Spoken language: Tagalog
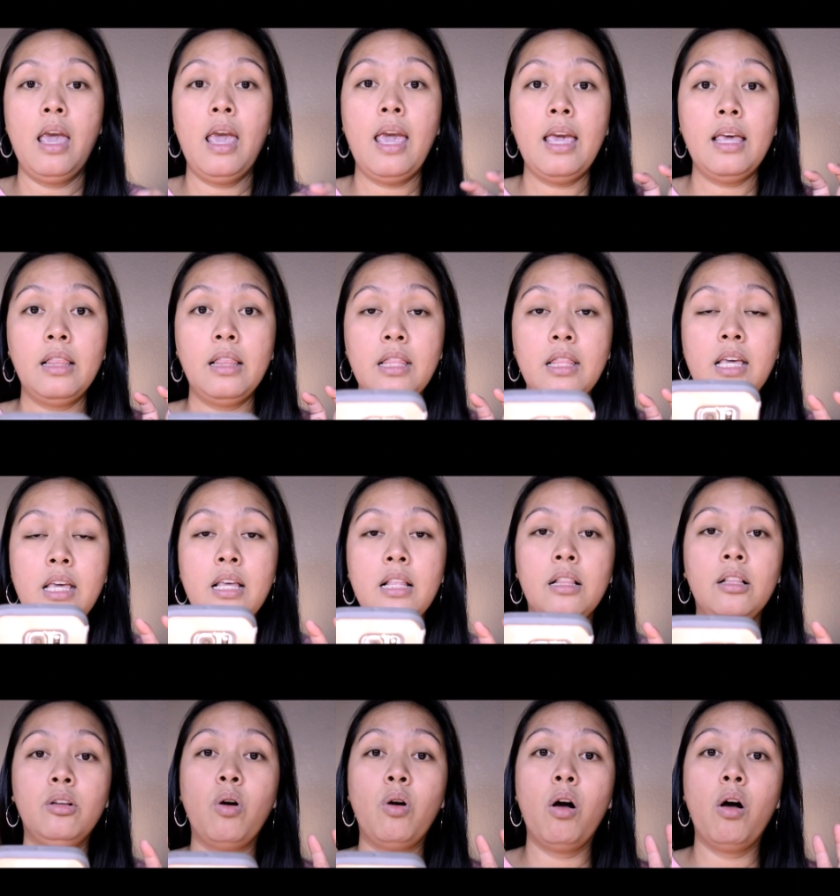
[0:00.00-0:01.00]

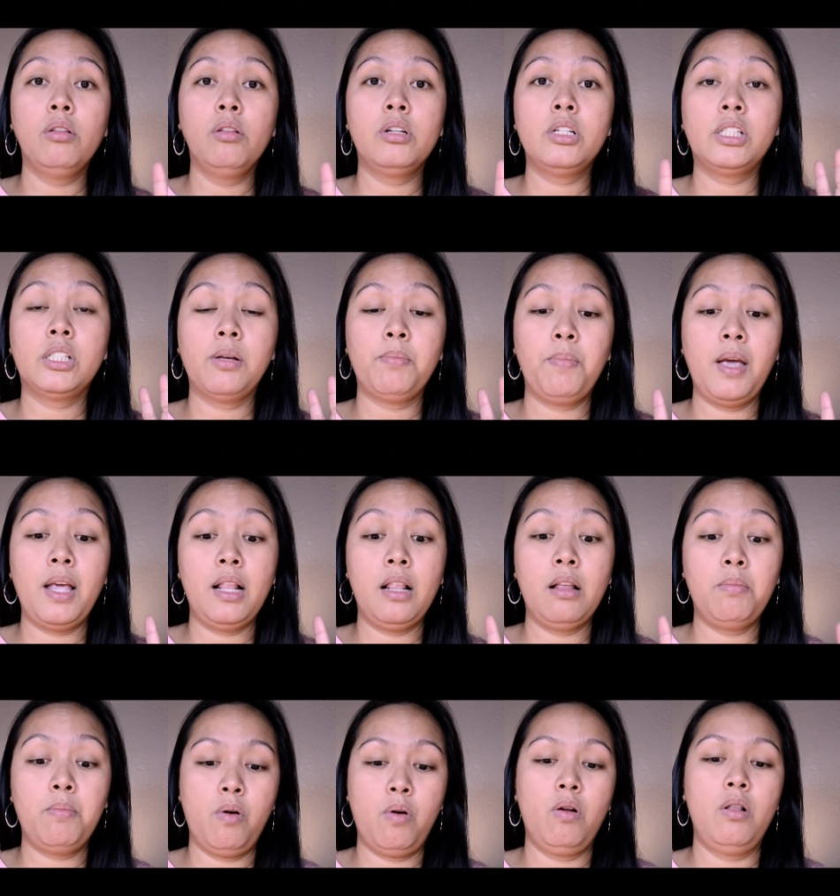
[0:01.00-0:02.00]
18 colors
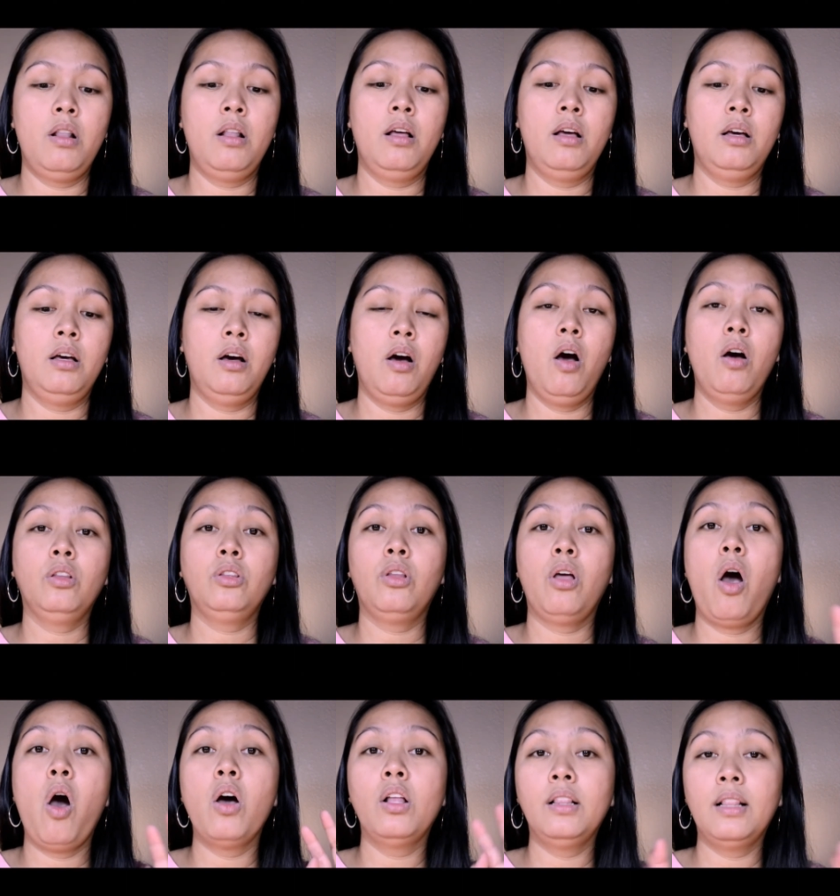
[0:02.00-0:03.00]
available
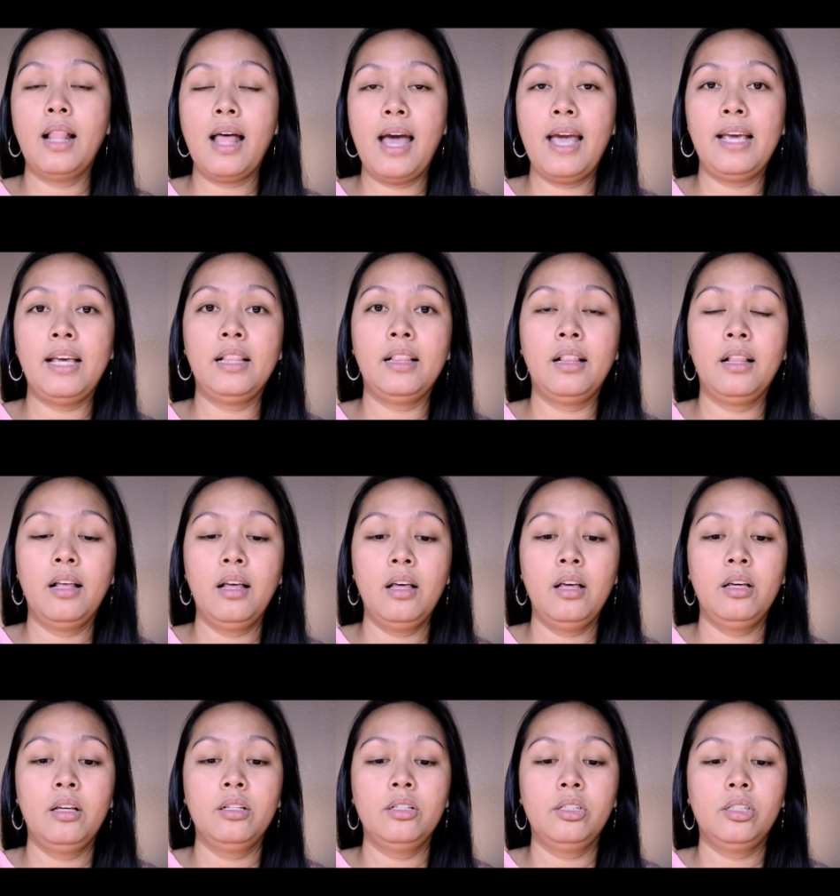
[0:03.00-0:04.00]
online.
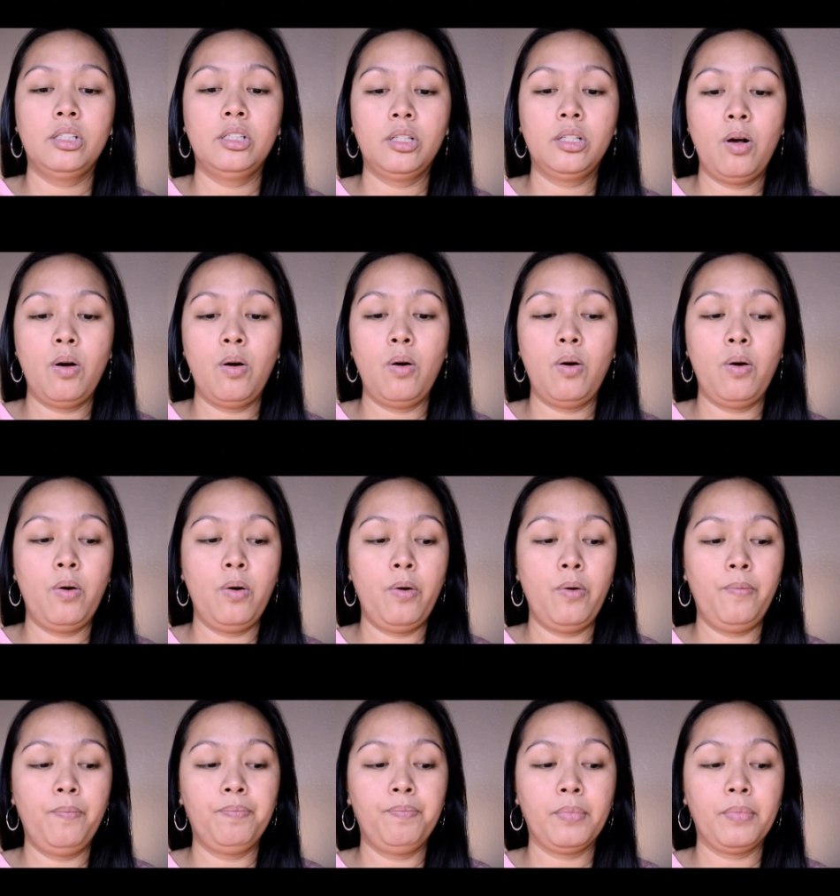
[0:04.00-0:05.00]

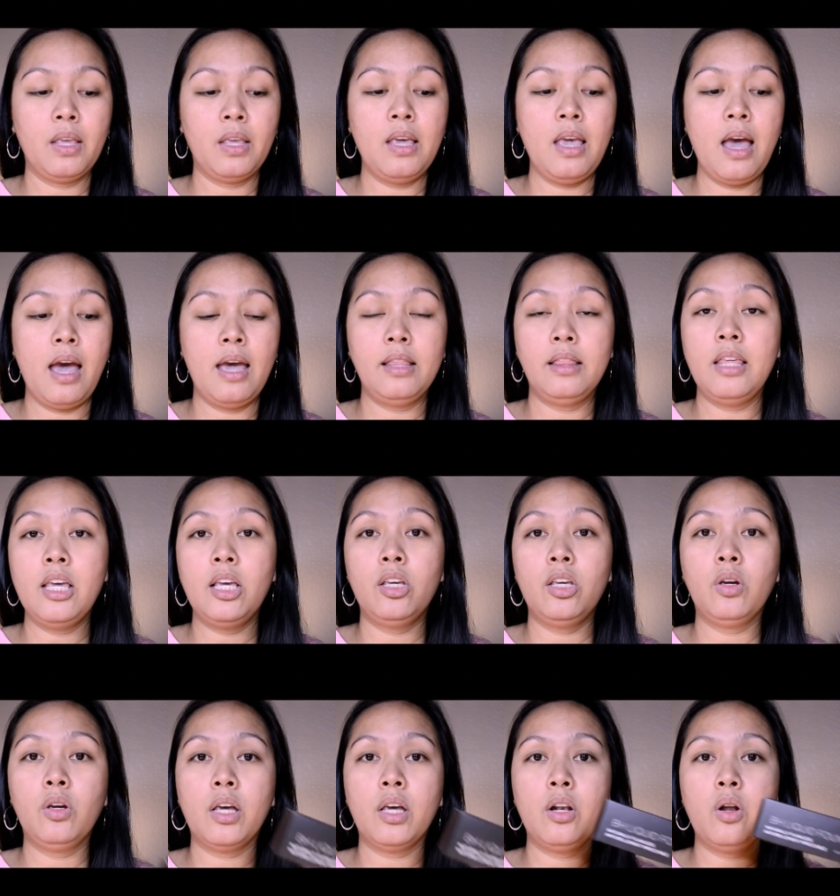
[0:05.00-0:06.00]
So, yeah, I think
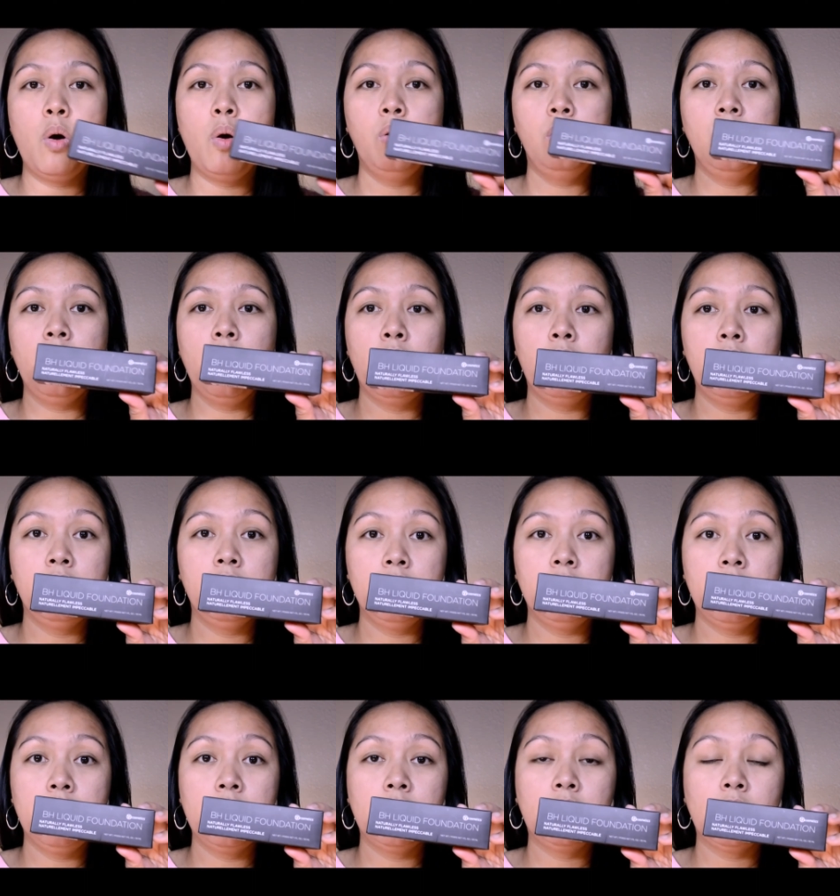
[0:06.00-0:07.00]
you can only order
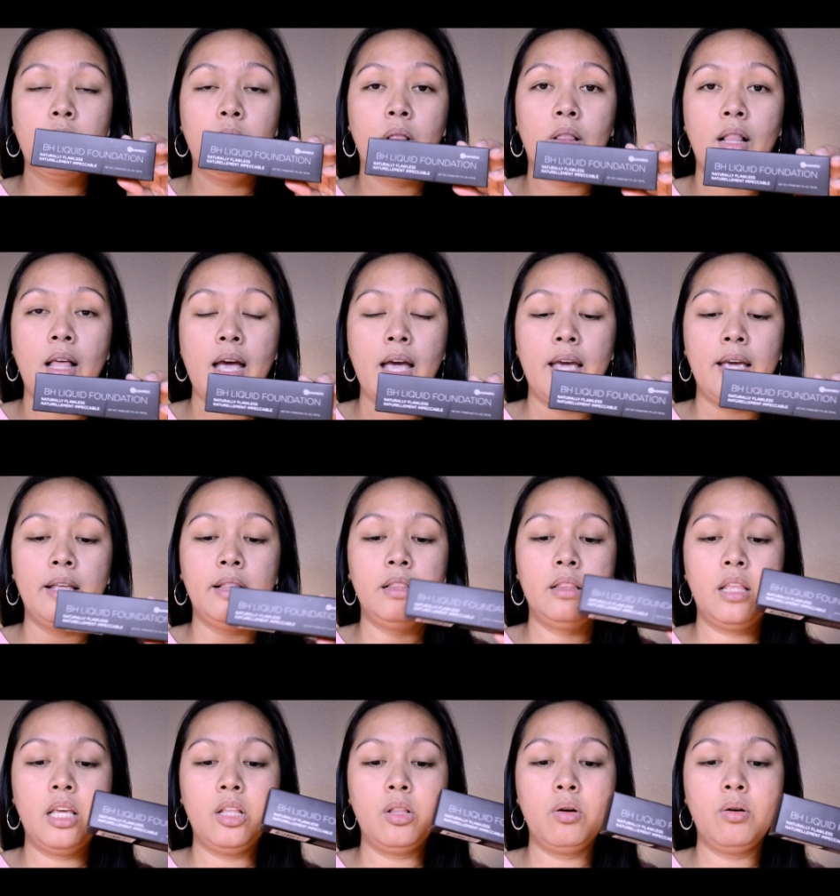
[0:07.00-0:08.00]
this online.
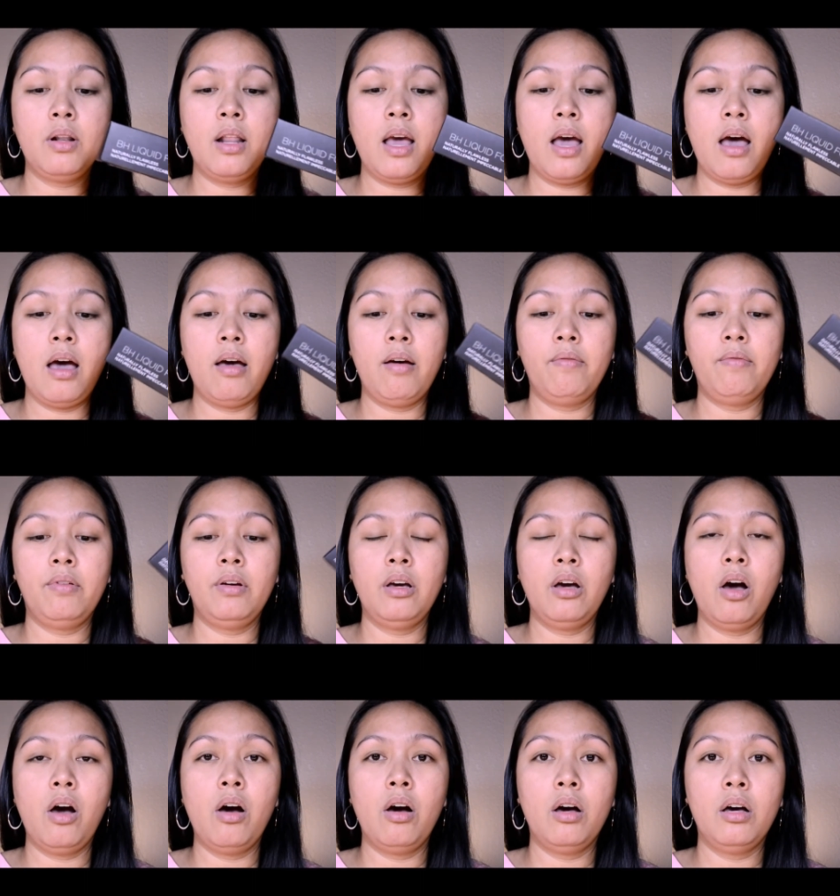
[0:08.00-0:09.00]
They don't have
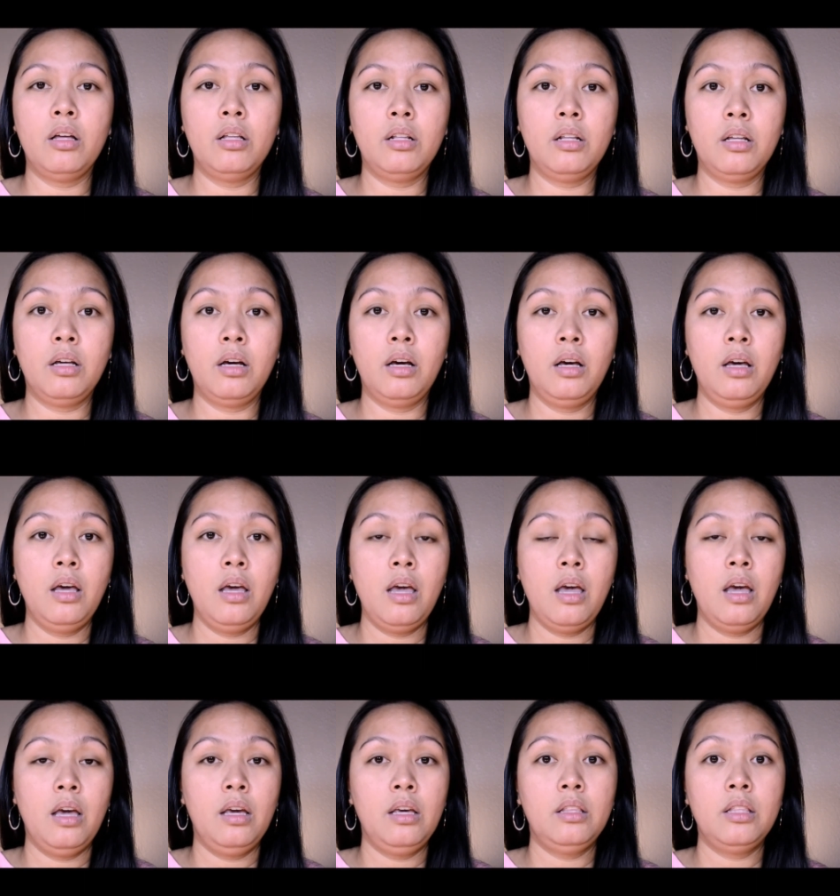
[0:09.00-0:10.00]
on
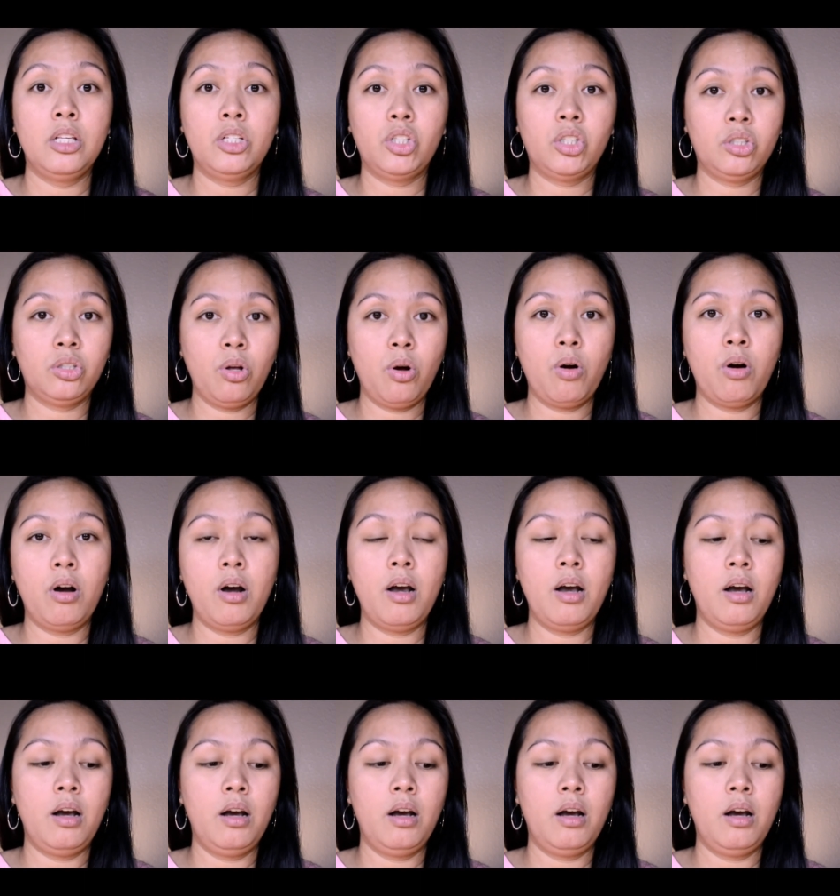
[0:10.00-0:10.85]
in the store.